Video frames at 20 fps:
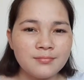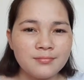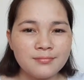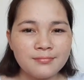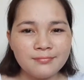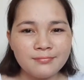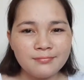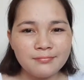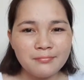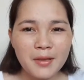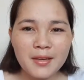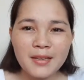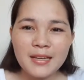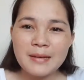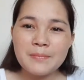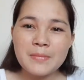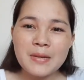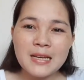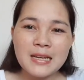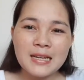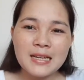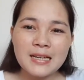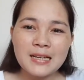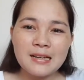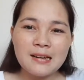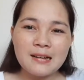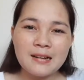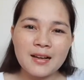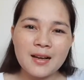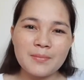mm, may binili
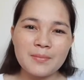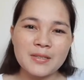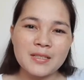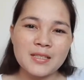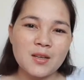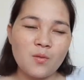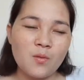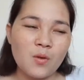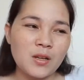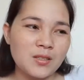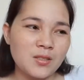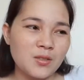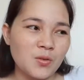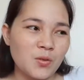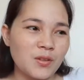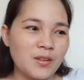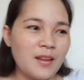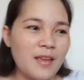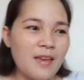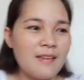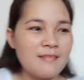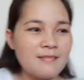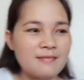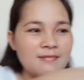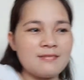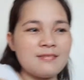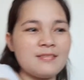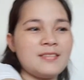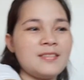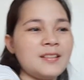lang kami sa Watson
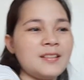and